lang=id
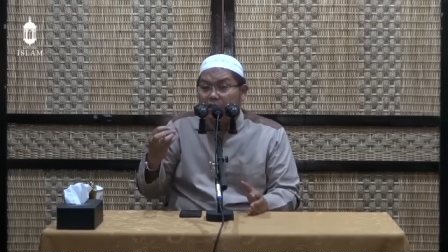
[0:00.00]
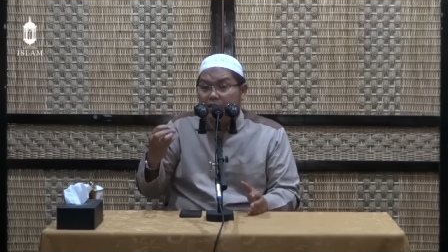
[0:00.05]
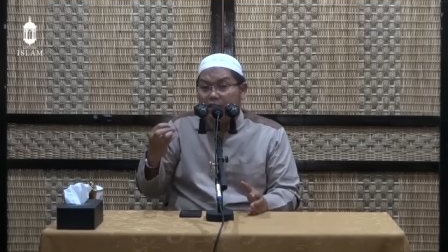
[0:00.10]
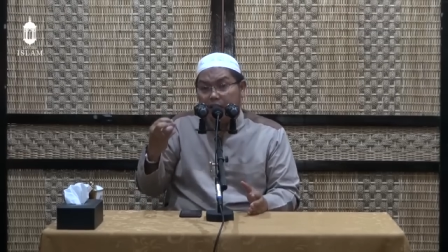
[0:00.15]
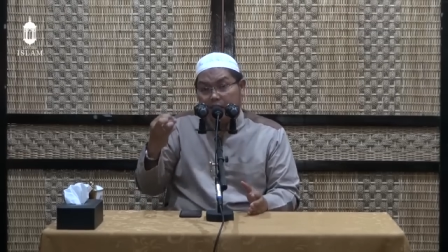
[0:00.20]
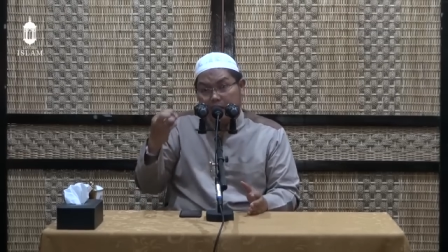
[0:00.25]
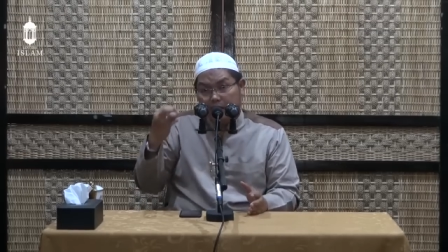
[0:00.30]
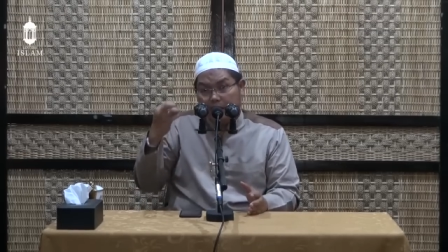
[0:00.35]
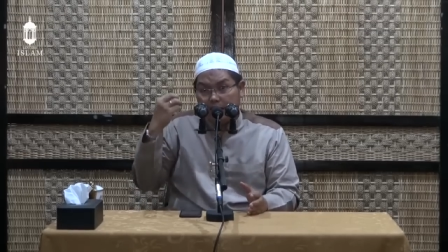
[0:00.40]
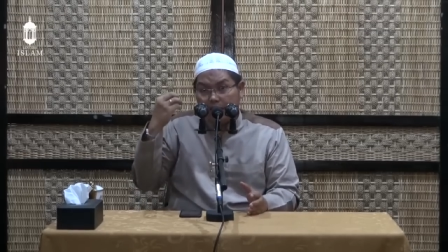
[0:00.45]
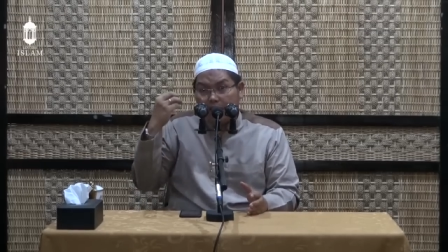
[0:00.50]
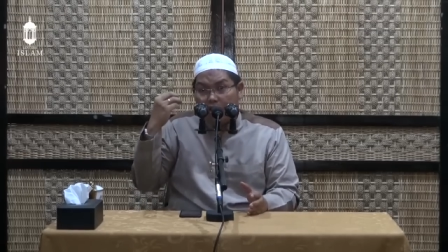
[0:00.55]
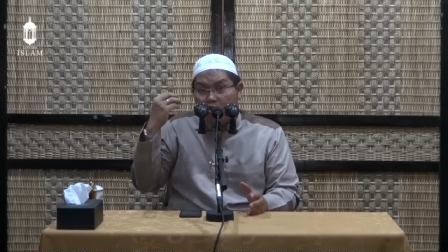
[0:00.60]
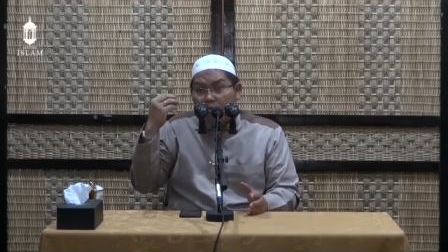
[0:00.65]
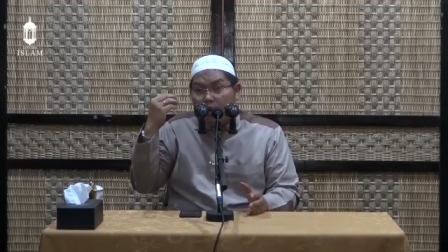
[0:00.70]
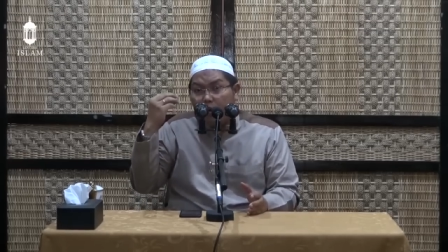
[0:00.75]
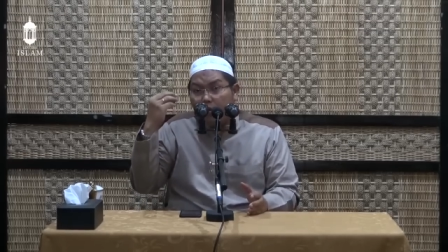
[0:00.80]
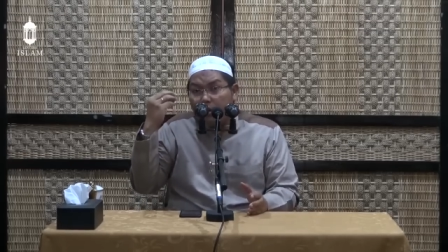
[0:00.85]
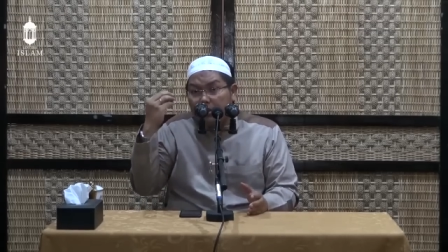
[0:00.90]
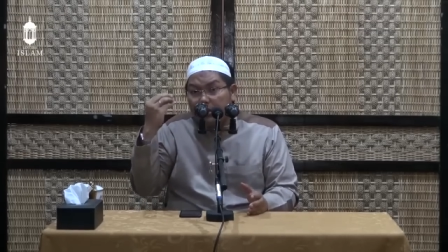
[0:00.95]
dan dia
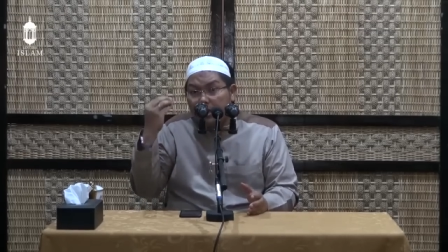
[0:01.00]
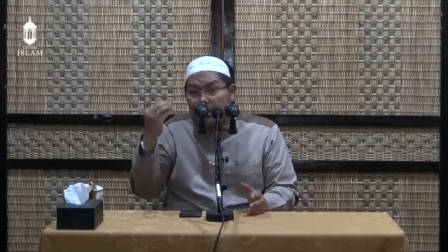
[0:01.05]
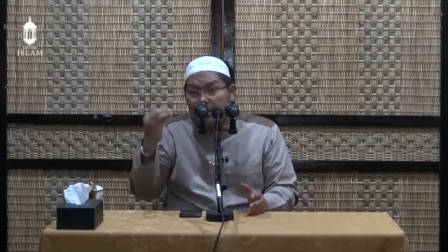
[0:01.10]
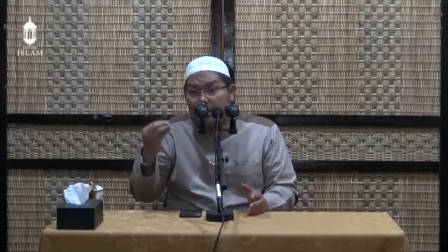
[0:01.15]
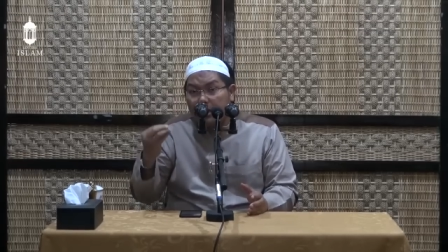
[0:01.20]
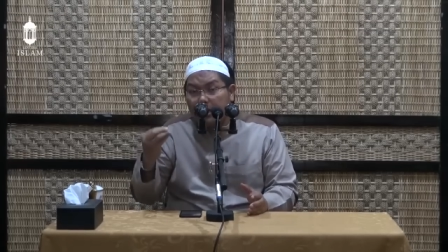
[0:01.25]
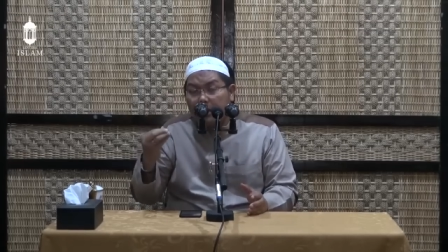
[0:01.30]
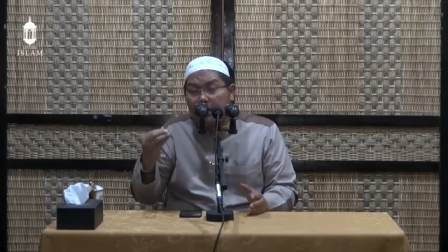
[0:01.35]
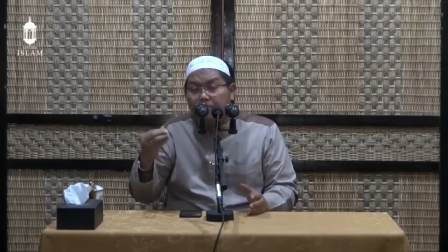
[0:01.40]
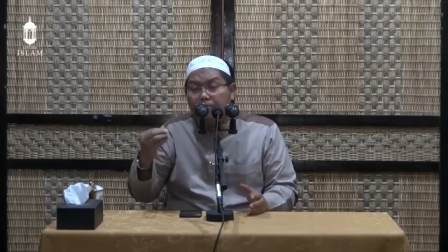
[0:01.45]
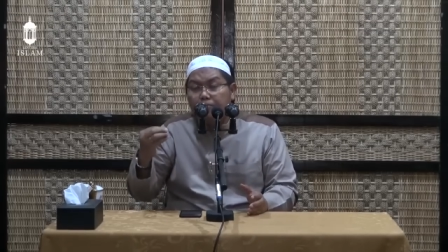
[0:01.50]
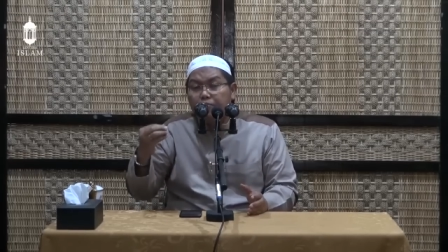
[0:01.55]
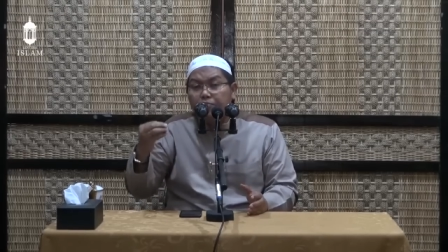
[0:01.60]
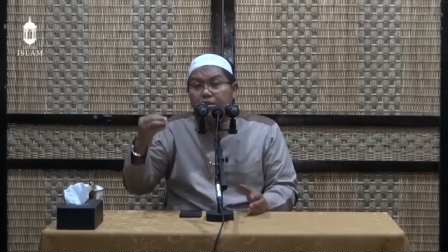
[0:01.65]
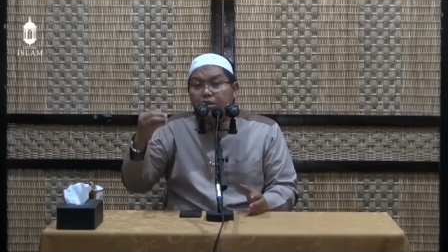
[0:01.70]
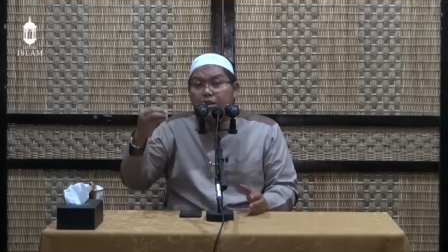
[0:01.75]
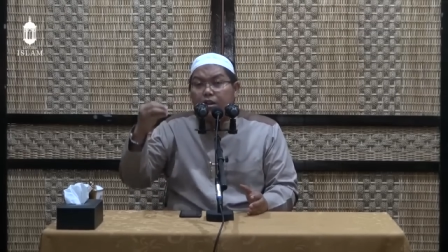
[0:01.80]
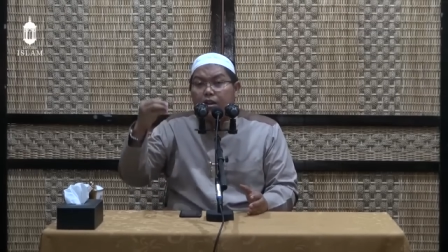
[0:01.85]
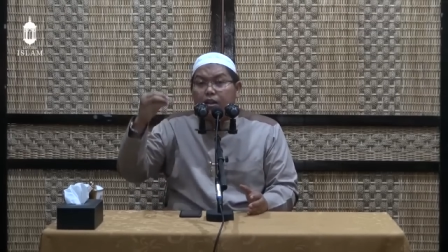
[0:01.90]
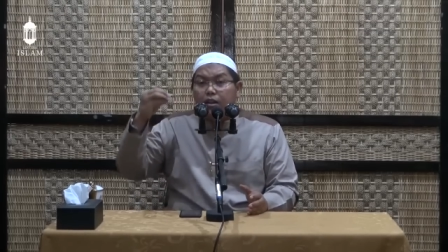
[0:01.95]
tahu bahwasanya
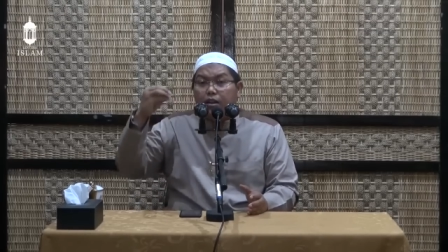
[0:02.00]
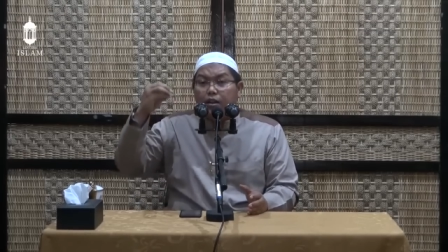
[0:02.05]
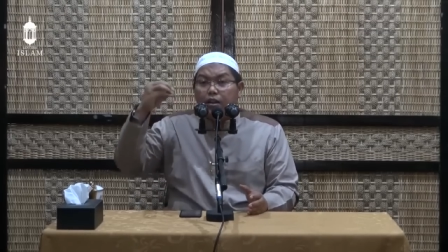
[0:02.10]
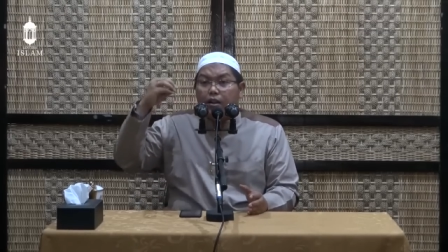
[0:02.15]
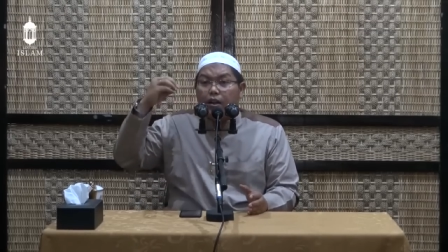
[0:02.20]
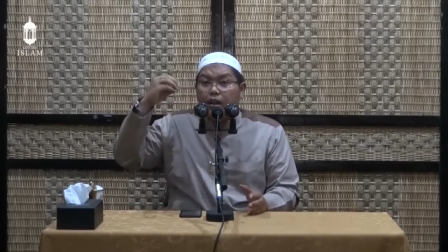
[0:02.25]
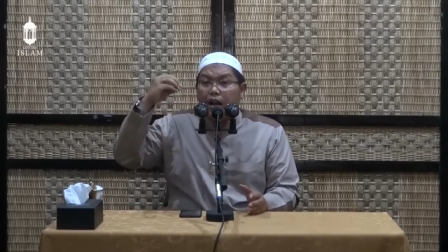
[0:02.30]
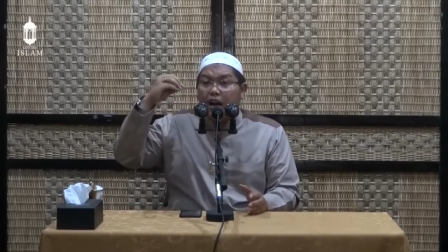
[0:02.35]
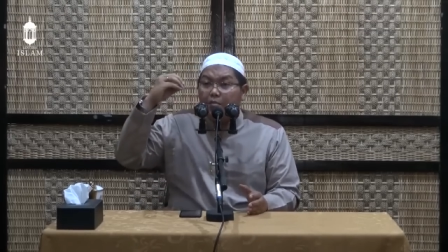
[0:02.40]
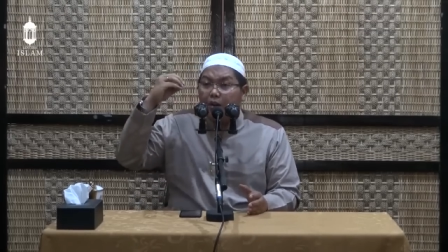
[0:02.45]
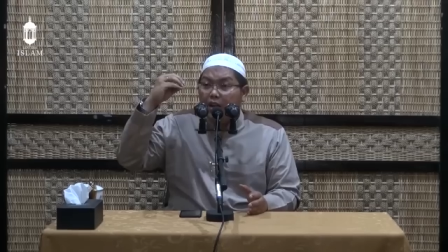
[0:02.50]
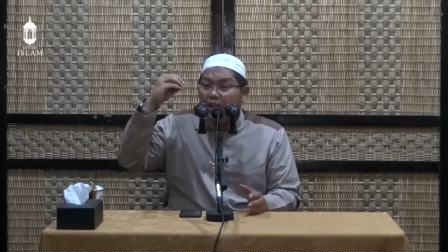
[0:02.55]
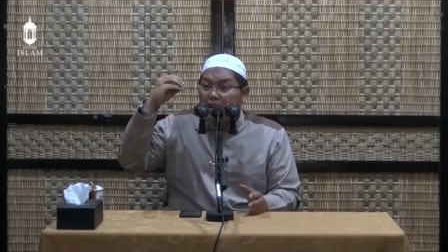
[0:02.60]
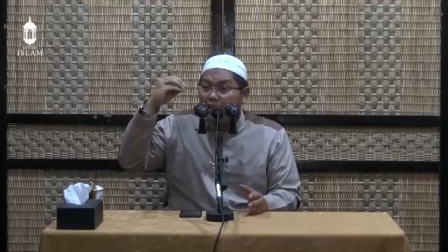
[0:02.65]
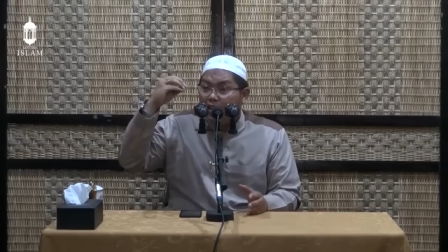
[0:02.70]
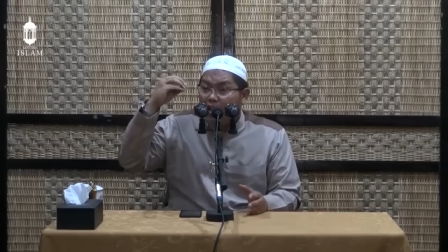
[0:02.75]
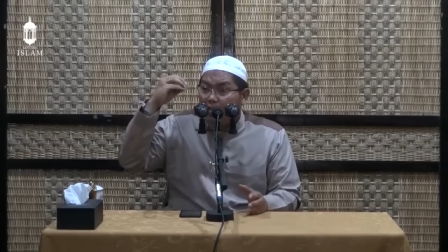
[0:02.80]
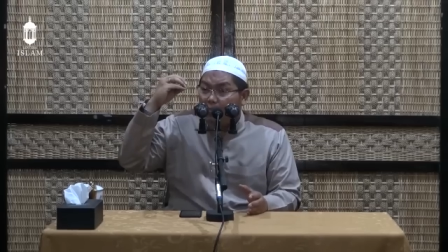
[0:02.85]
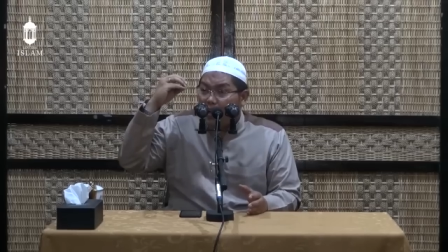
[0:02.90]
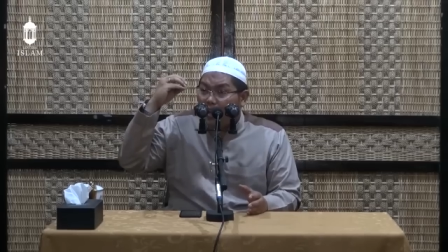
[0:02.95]

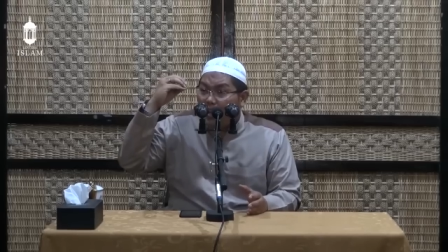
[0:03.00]
amalan yang